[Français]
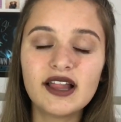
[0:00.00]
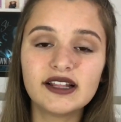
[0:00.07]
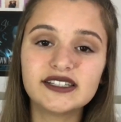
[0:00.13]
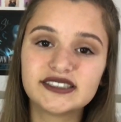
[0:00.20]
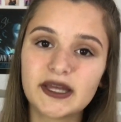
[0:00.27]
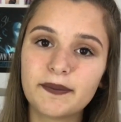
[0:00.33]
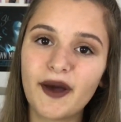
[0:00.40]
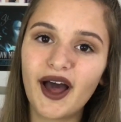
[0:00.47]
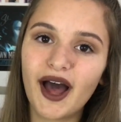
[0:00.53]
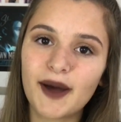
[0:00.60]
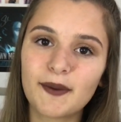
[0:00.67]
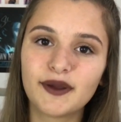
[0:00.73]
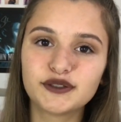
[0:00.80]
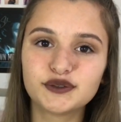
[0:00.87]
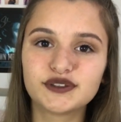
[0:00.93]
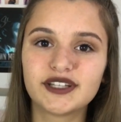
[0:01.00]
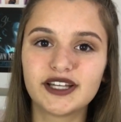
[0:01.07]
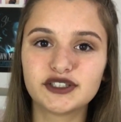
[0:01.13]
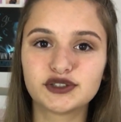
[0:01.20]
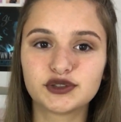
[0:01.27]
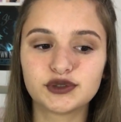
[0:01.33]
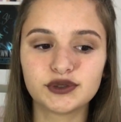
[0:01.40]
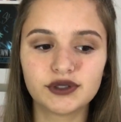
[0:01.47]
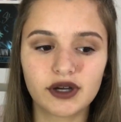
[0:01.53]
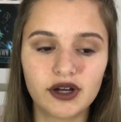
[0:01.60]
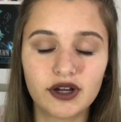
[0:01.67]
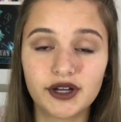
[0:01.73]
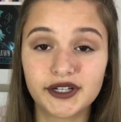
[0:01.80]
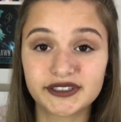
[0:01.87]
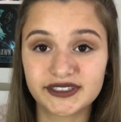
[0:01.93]
n'hésitez pas à m'ajouter sur
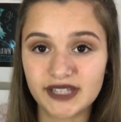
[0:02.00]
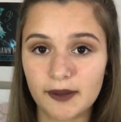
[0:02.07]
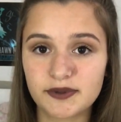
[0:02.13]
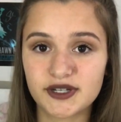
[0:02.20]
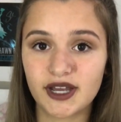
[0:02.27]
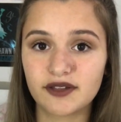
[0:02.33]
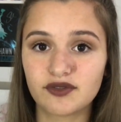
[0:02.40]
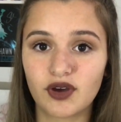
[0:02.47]
euh, Snapchat,